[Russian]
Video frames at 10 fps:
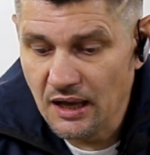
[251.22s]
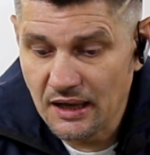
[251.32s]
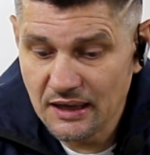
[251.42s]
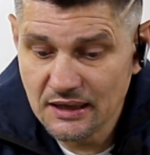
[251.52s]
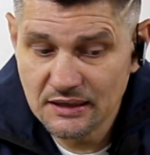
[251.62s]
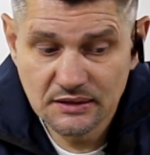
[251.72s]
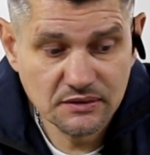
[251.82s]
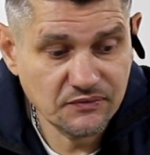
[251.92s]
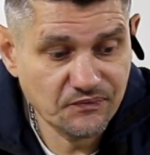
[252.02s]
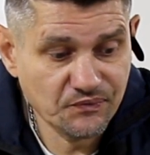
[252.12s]

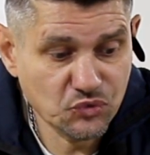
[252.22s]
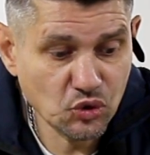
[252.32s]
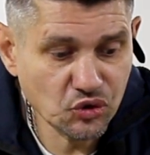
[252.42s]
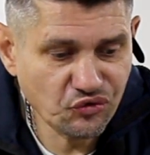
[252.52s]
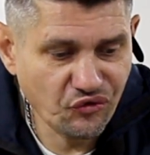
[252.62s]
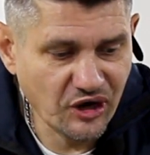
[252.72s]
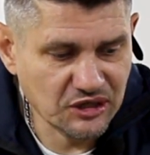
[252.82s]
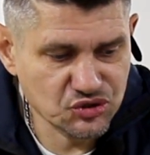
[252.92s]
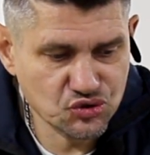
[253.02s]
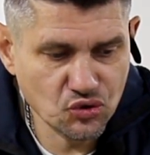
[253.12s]
А тот
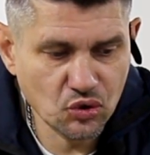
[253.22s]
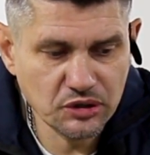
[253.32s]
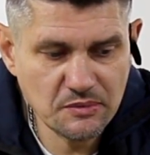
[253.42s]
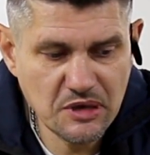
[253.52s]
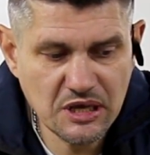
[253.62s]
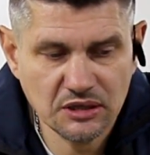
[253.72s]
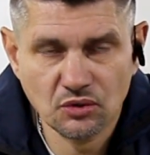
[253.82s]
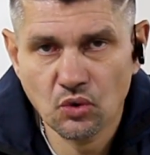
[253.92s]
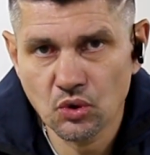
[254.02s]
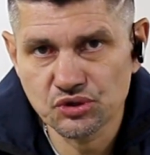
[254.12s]
факт, что он имеет
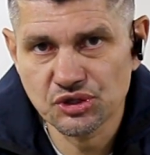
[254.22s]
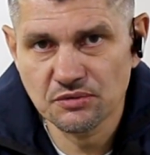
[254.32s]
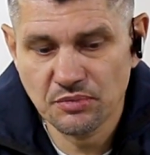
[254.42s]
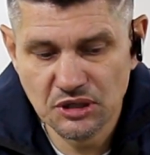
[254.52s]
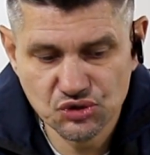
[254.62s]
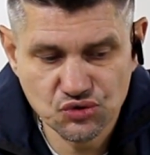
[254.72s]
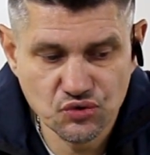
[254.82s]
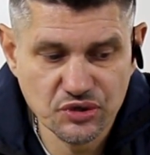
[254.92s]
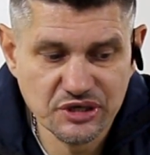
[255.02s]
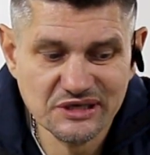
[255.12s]
очень
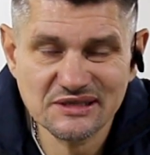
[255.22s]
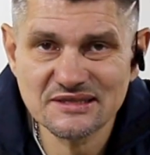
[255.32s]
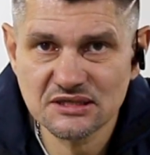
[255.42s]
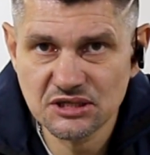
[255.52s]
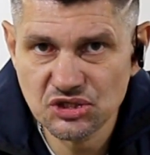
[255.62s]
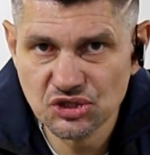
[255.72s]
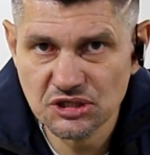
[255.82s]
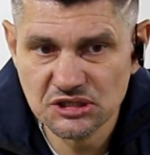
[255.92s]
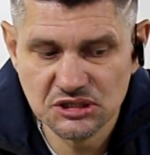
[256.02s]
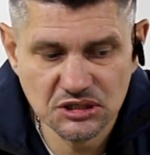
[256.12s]
большую
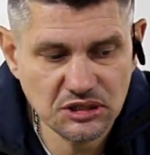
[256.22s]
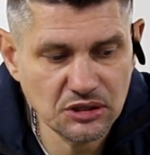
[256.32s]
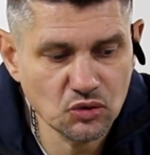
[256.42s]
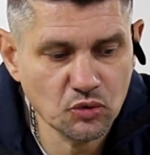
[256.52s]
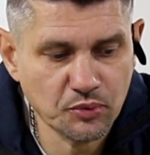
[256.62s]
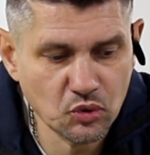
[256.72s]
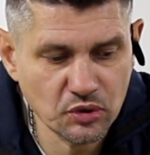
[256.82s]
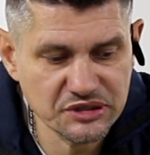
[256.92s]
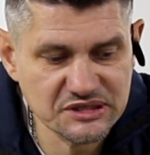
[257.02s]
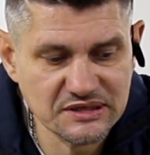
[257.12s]
эластичность и
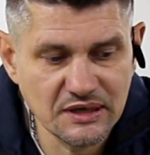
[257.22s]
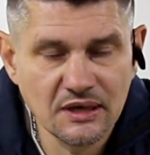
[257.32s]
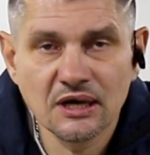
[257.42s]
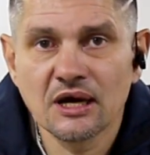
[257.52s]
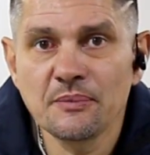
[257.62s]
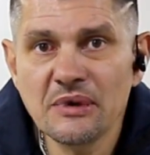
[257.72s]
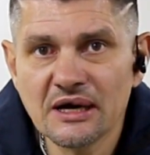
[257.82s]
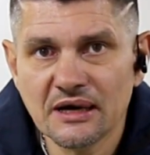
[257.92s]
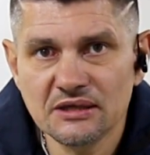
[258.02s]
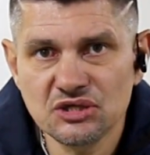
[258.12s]
упругость к
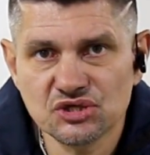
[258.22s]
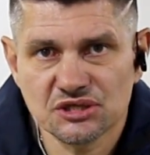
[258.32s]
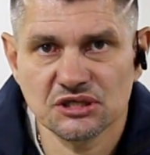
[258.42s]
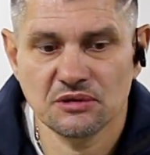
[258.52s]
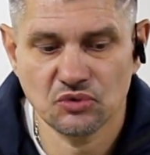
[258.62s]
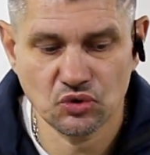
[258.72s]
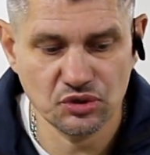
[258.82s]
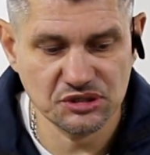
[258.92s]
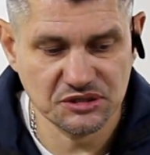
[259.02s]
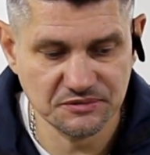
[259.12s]
механическим, то
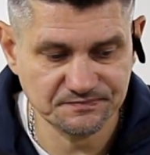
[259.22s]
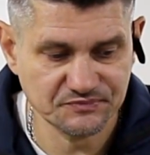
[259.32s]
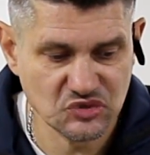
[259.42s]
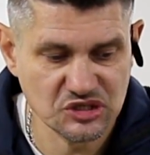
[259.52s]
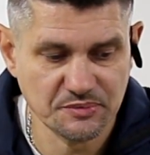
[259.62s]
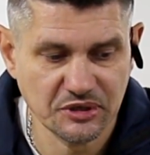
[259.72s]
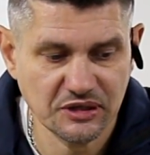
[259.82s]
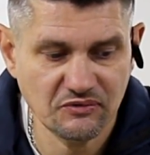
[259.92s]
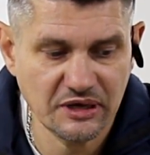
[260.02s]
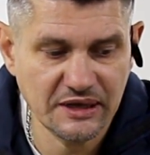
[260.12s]
есть
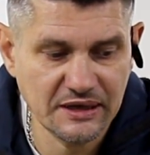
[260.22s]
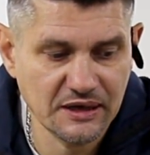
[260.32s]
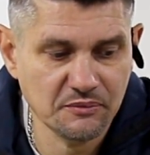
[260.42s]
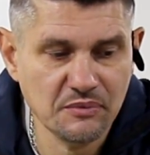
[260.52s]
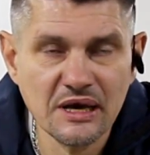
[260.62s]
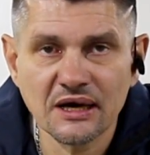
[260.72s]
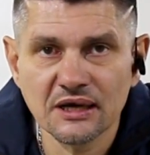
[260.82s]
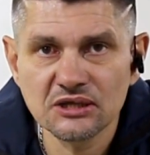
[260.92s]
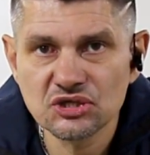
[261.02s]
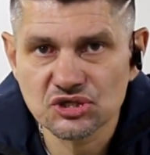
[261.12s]
сопротивление
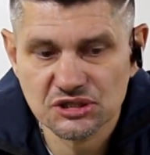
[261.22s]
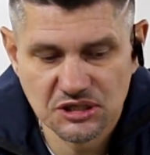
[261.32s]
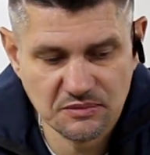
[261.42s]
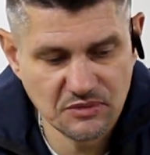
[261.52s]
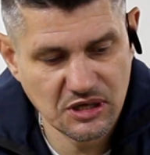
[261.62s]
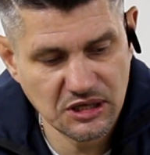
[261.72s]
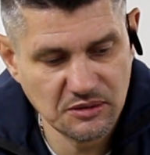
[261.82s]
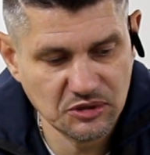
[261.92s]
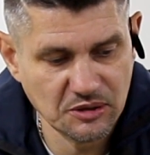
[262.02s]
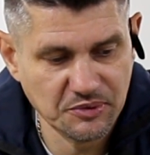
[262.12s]
механическим
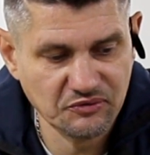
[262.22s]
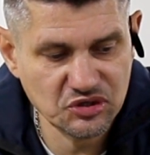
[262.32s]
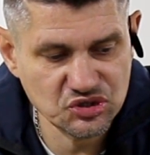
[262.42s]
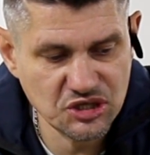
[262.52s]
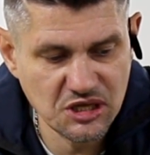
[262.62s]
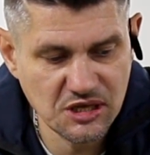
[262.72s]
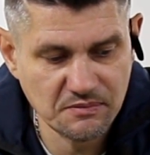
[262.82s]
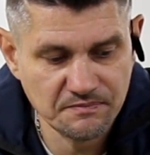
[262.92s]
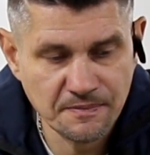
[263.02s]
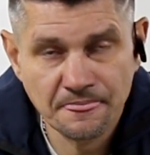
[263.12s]
каким-то повреждениям,